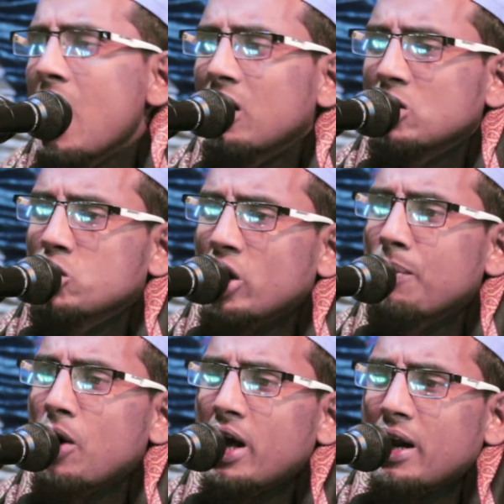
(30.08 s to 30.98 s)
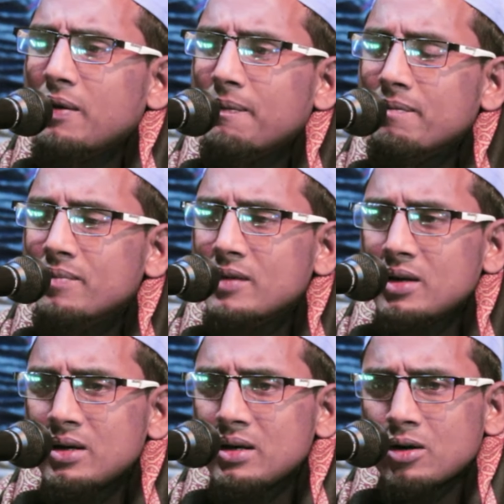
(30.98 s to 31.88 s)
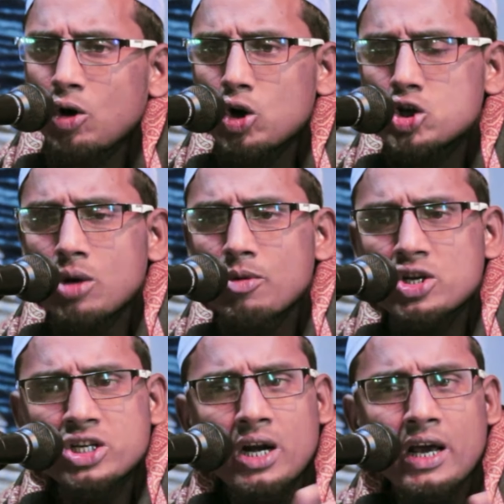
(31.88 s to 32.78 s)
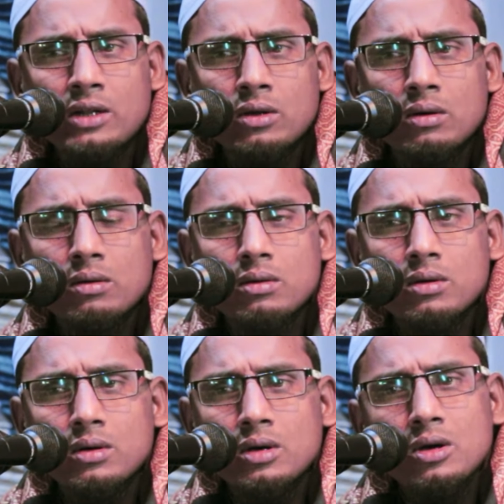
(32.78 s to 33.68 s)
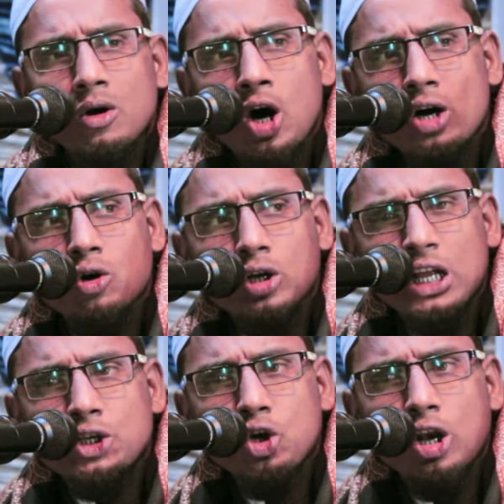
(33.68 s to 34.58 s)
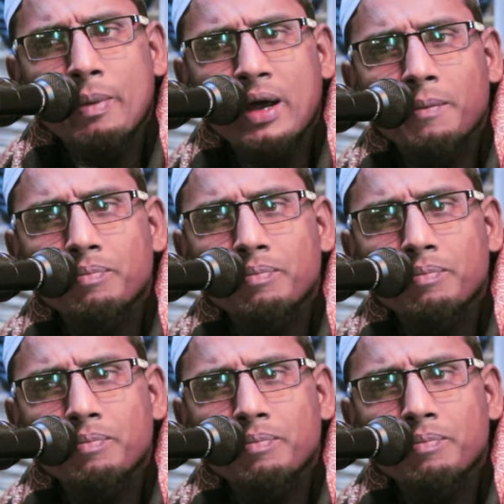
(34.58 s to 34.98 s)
আর জোরে বলেন কোন সমস্যা নাই তো হক কথা চলবে